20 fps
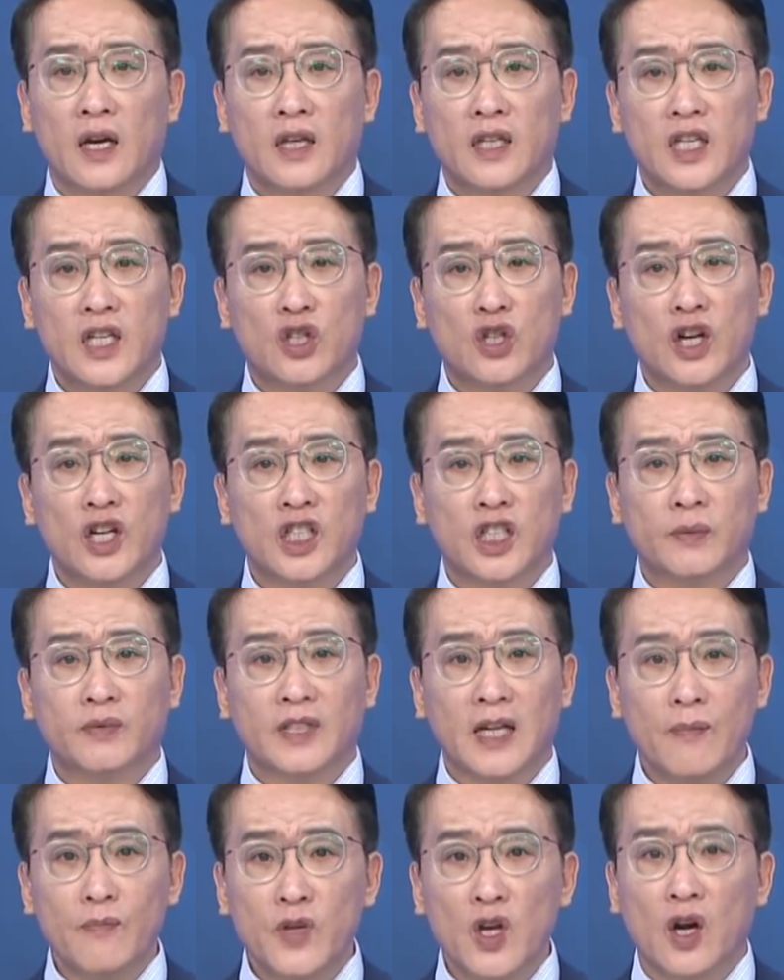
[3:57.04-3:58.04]

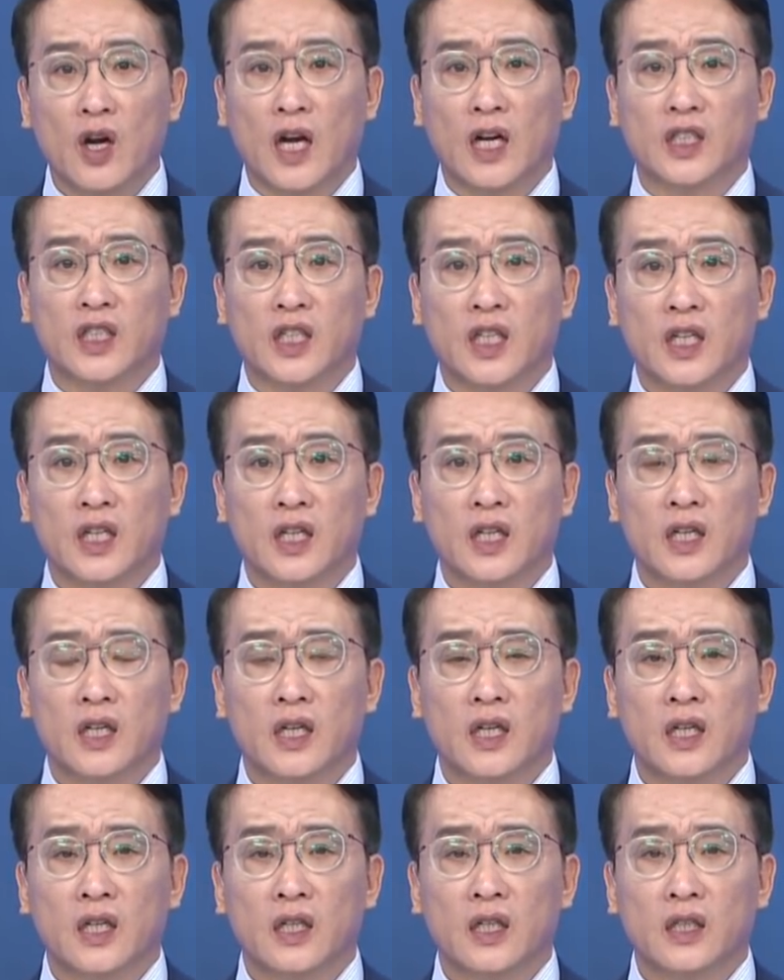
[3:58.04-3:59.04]
2023년까지
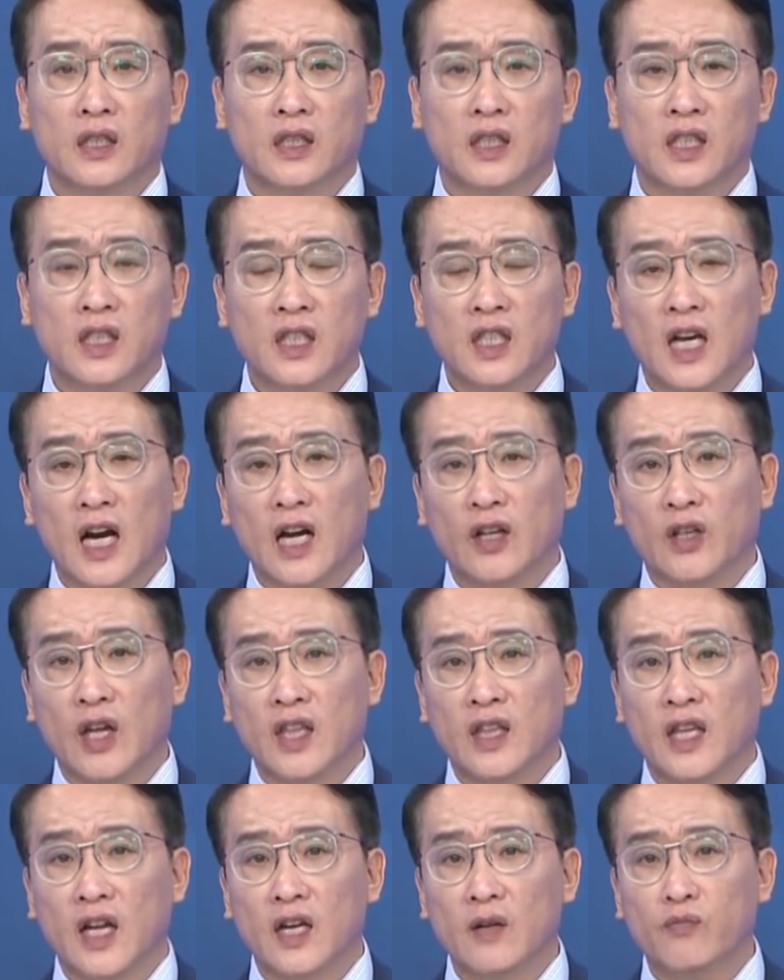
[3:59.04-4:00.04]

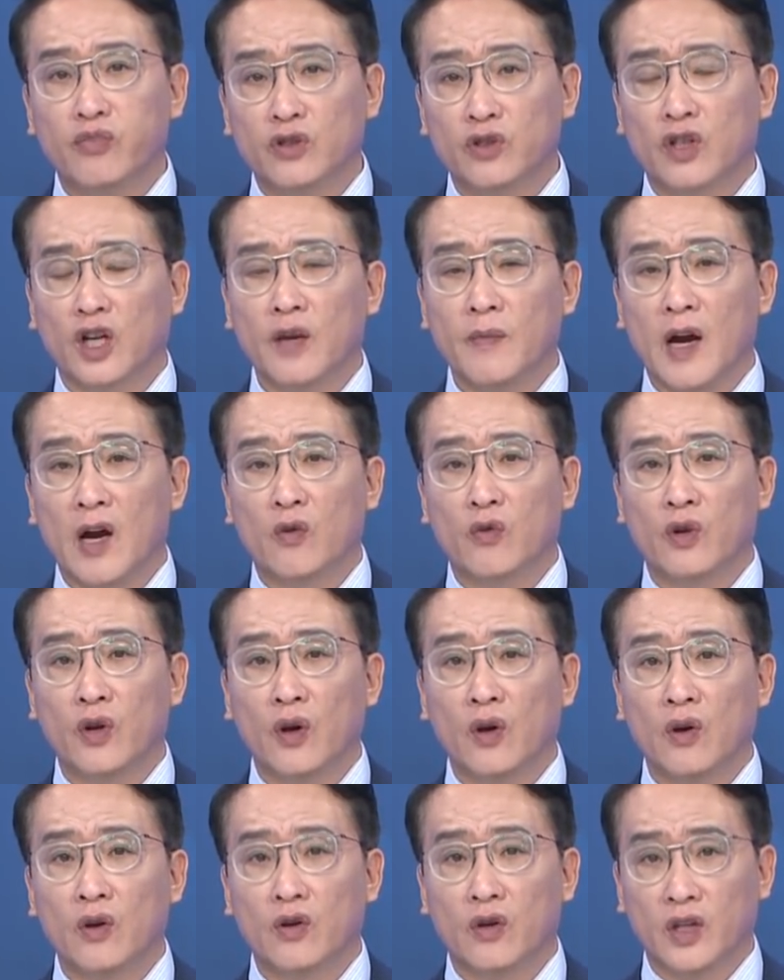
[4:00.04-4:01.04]
증가된다는 분석이
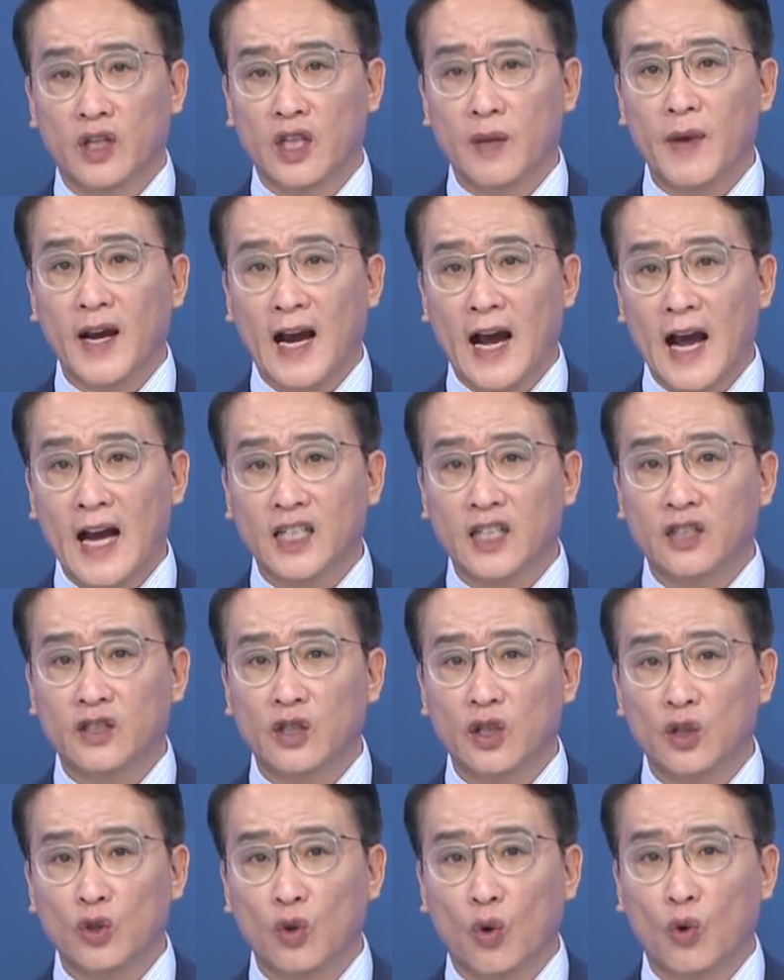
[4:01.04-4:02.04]
많고요. 그렇기 때문에
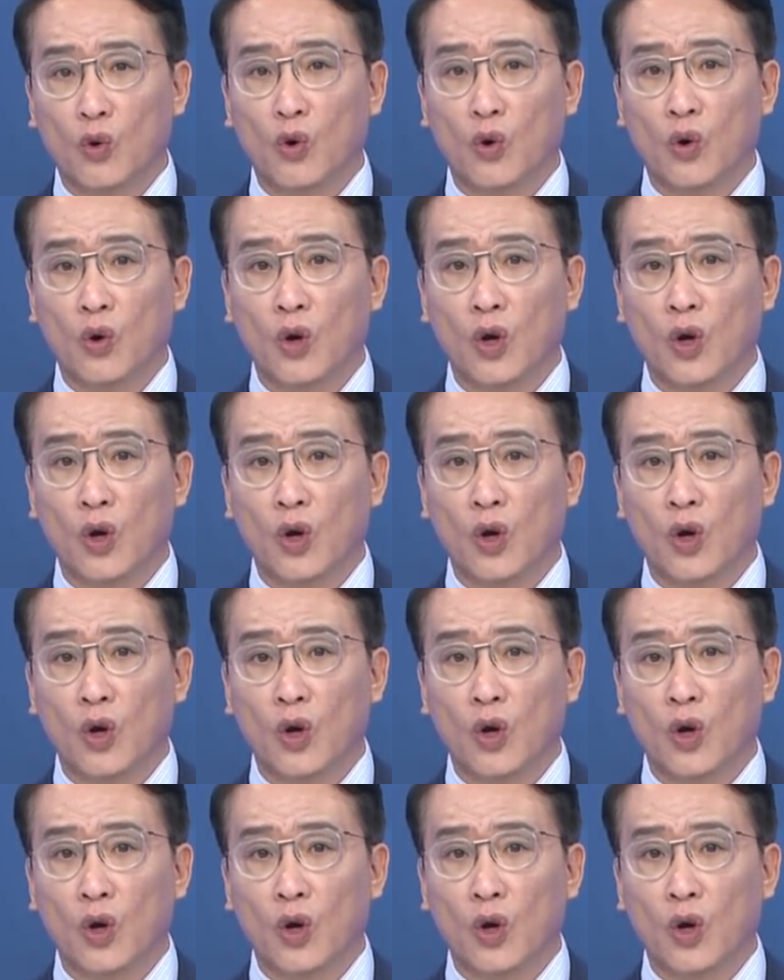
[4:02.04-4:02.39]
가시성이 높고